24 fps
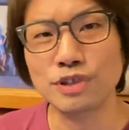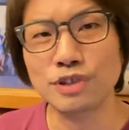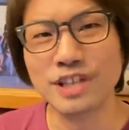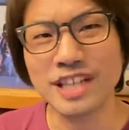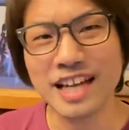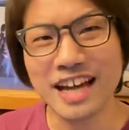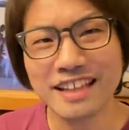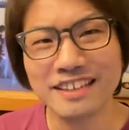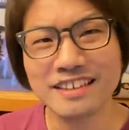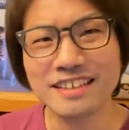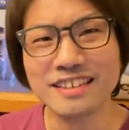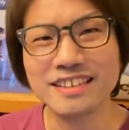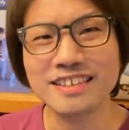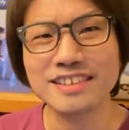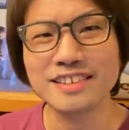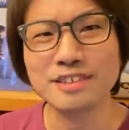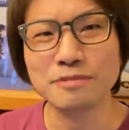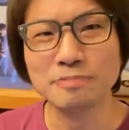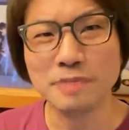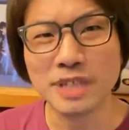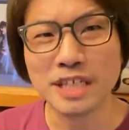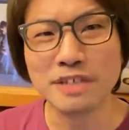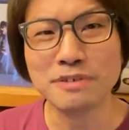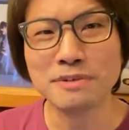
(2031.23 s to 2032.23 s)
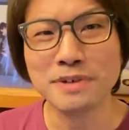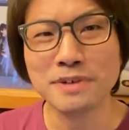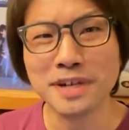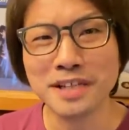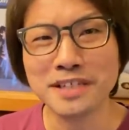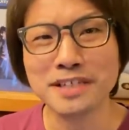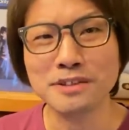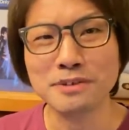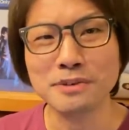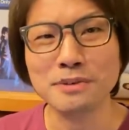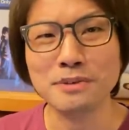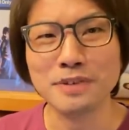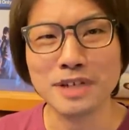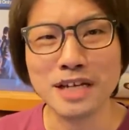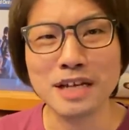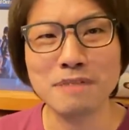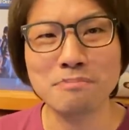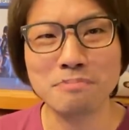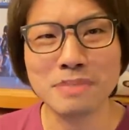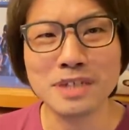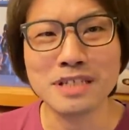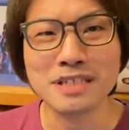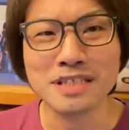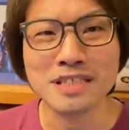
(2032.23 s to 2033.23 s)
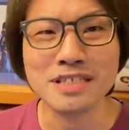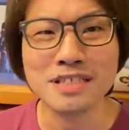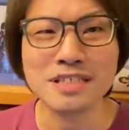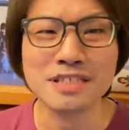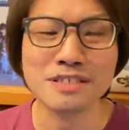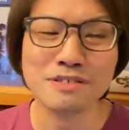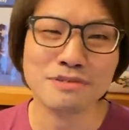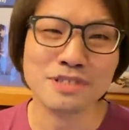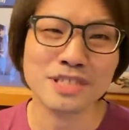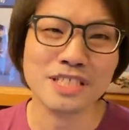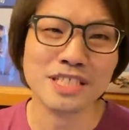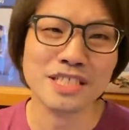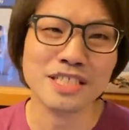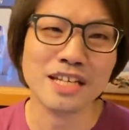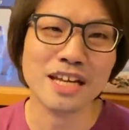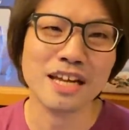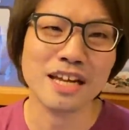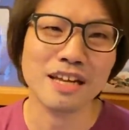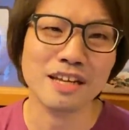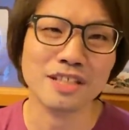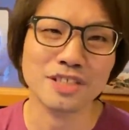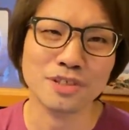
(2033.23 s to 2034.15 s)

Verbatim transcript: キャンディーズ、ピンクレディーというのはやっぱり基軸にして、